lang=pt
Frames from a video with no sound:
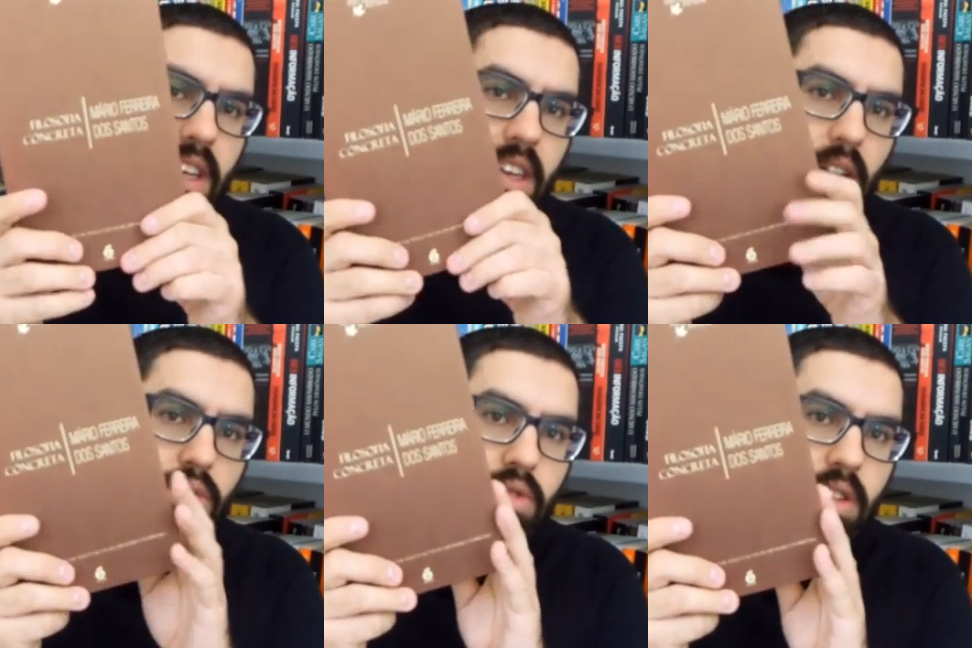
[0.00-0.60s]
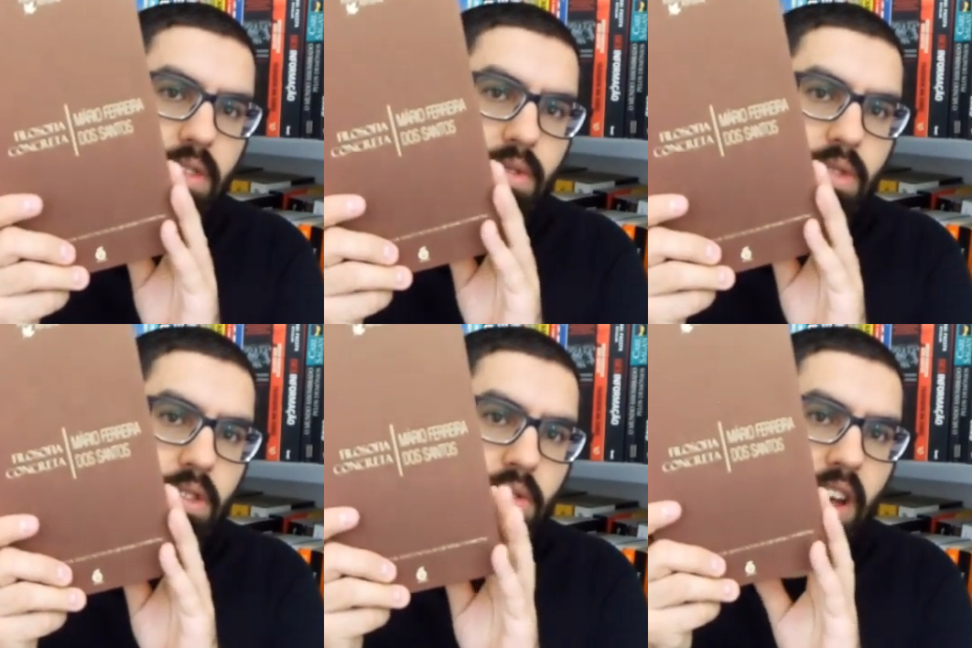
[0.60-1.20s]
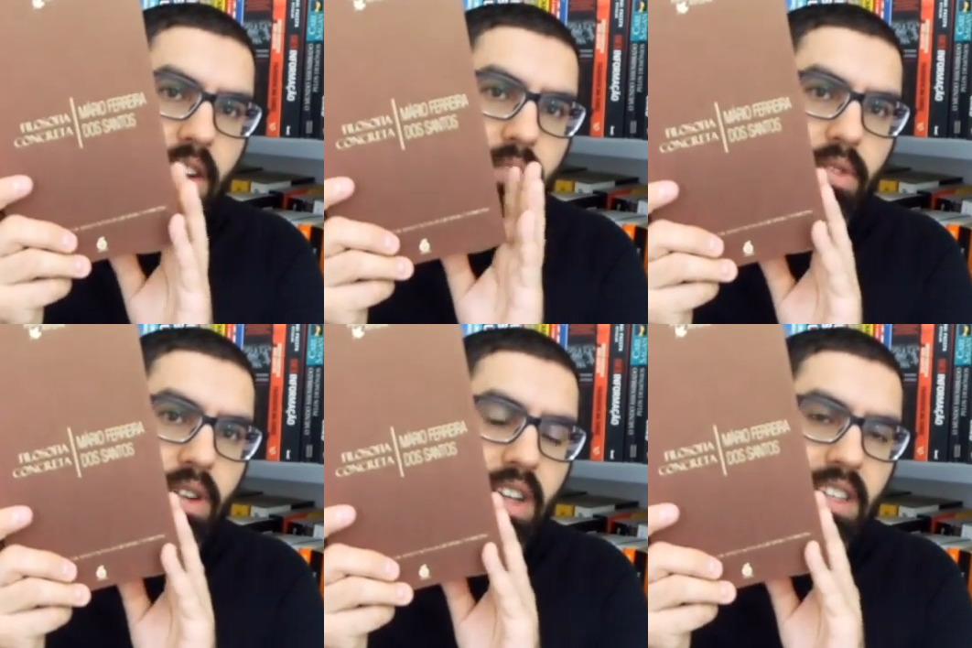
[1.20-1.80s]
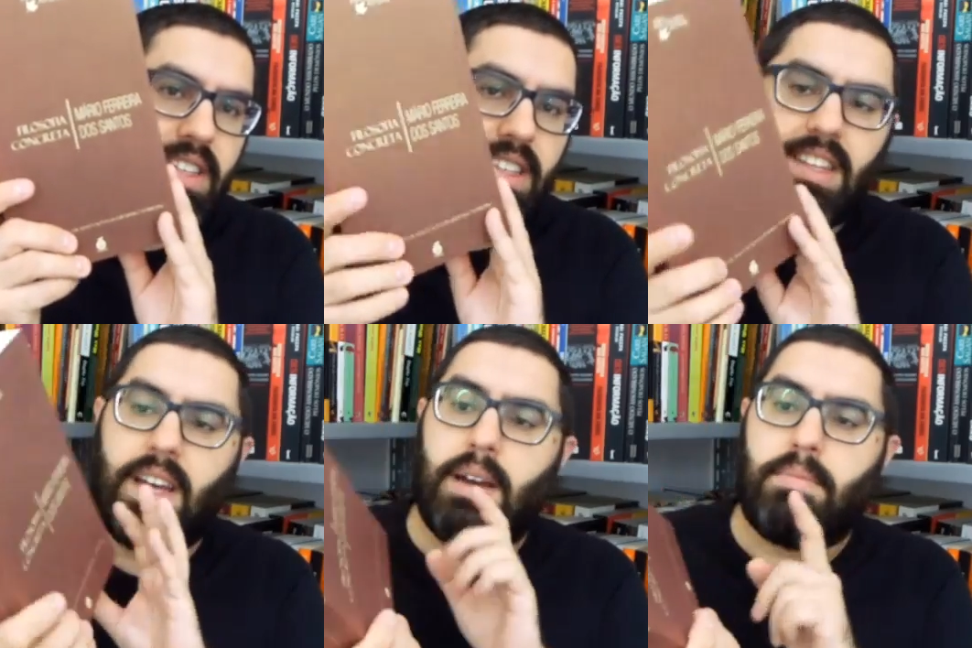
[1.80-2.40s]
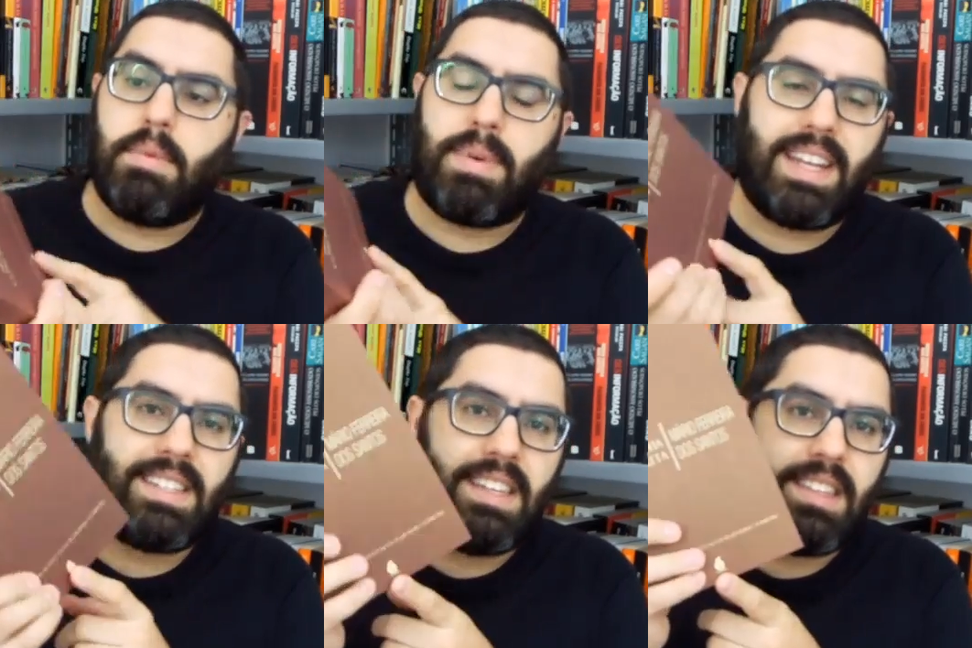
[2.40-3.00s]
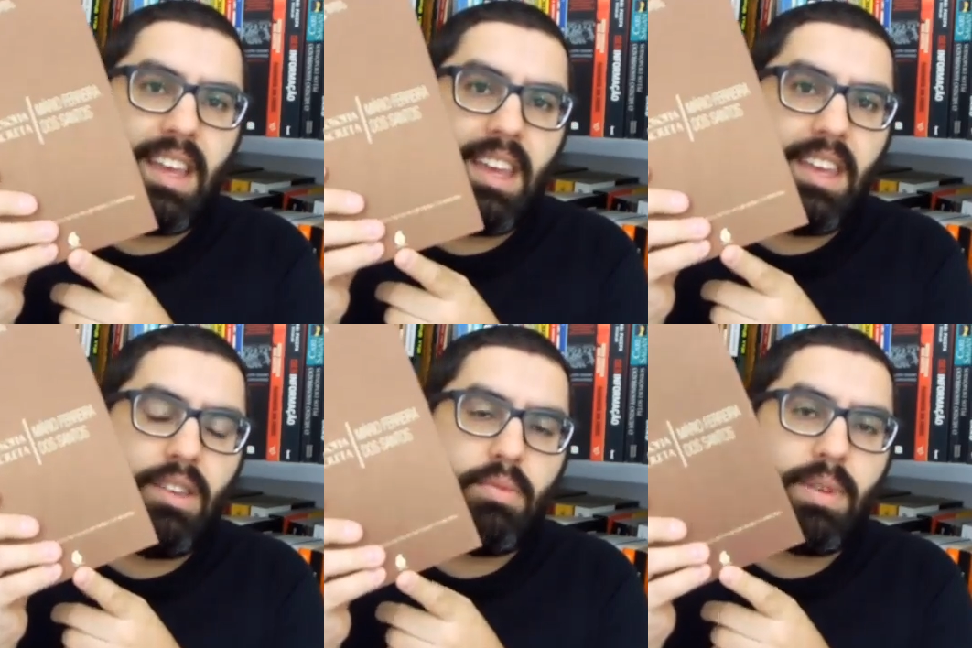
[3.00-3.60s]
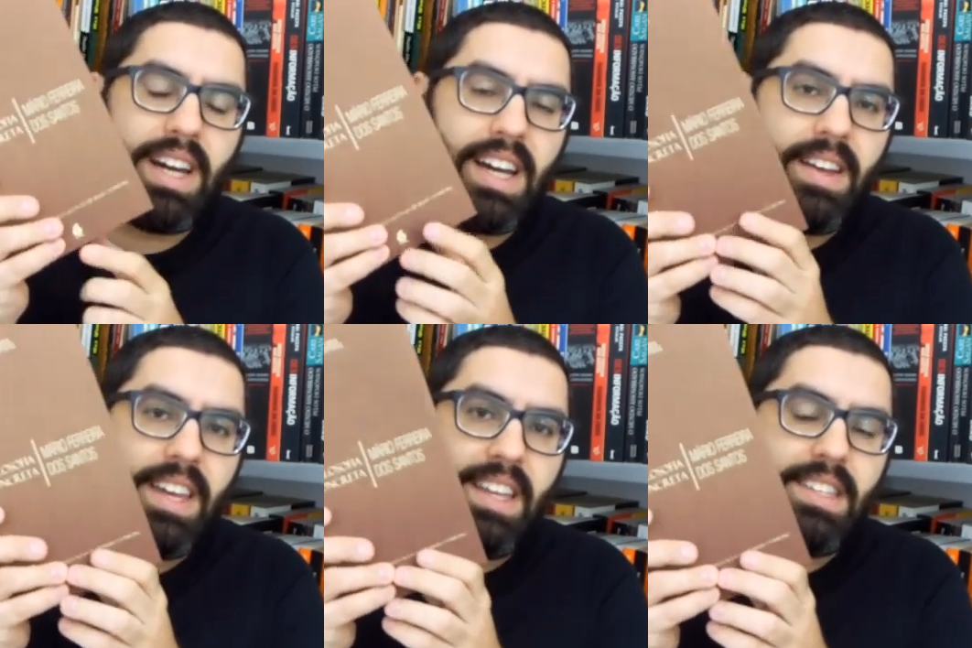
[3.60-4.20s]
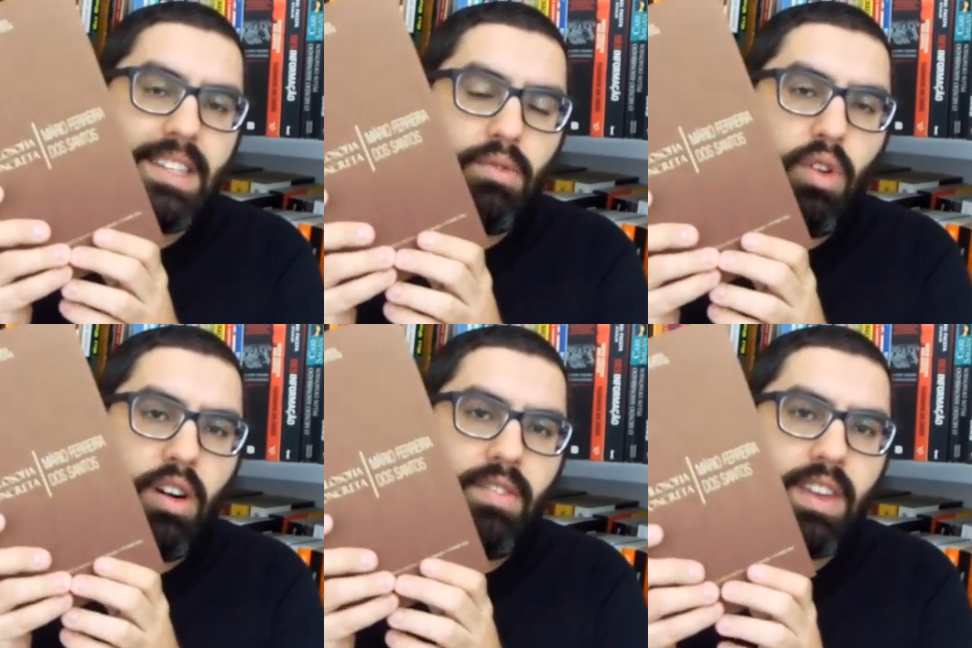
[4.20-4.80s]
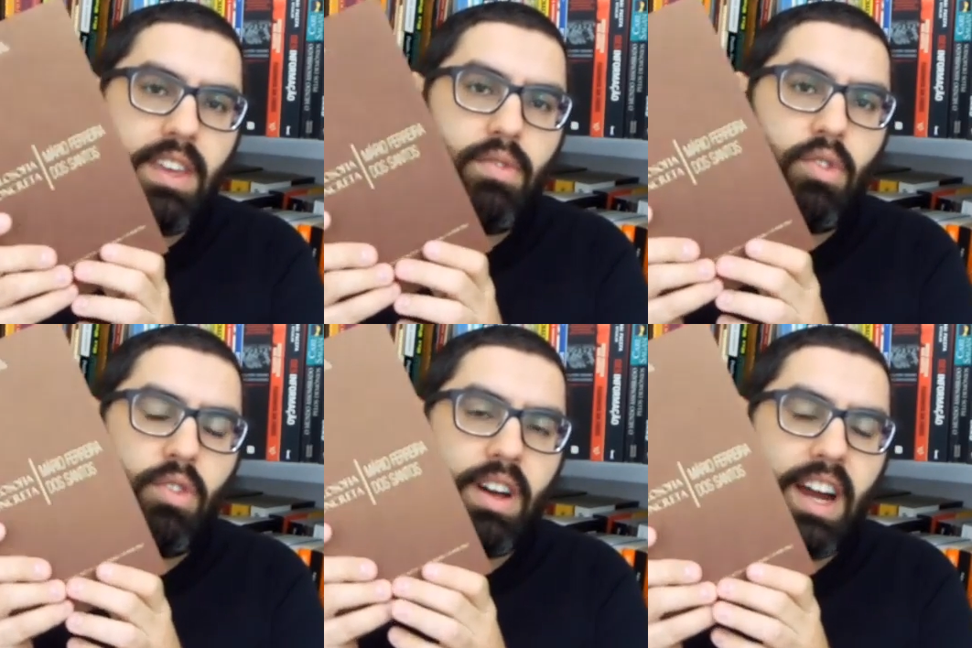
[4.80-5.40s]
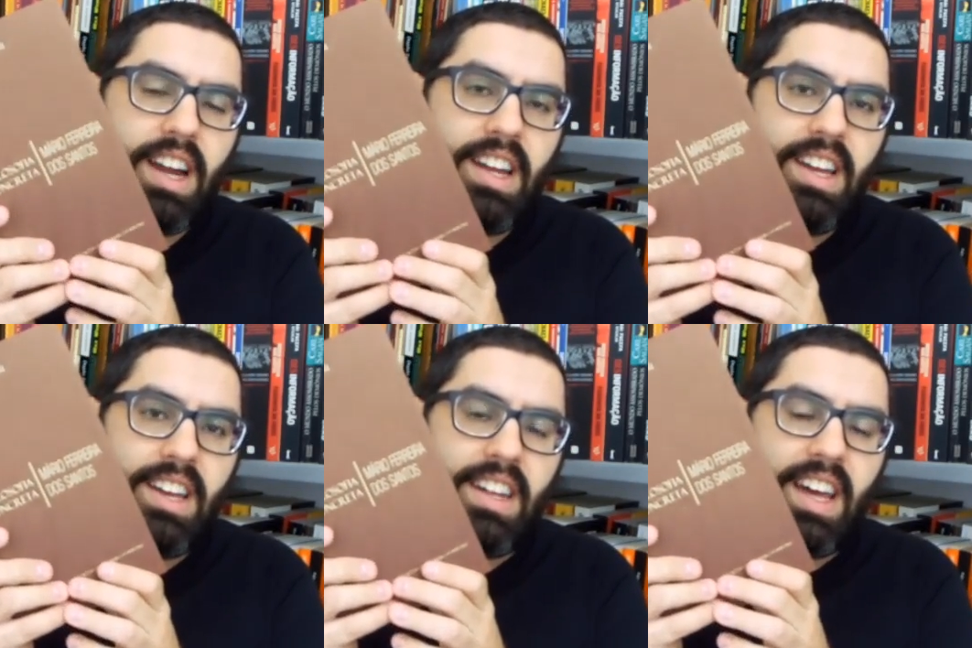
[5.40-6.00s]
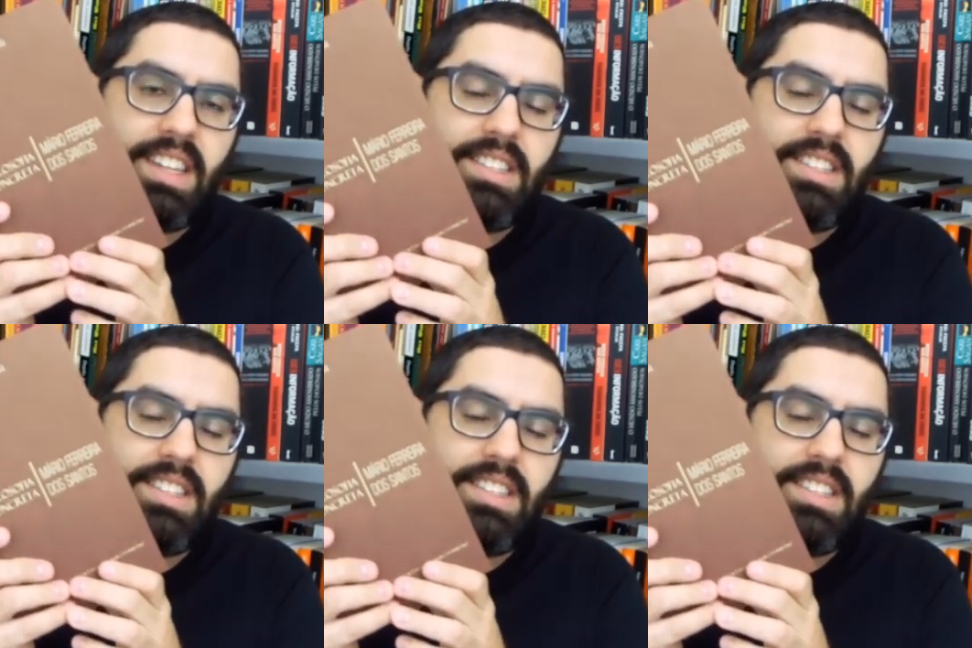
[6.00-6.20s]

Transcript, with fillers: aqui, que é um dos livros que o Olavo cita. Me parece que tem uma edição nova aqui, vou colocar na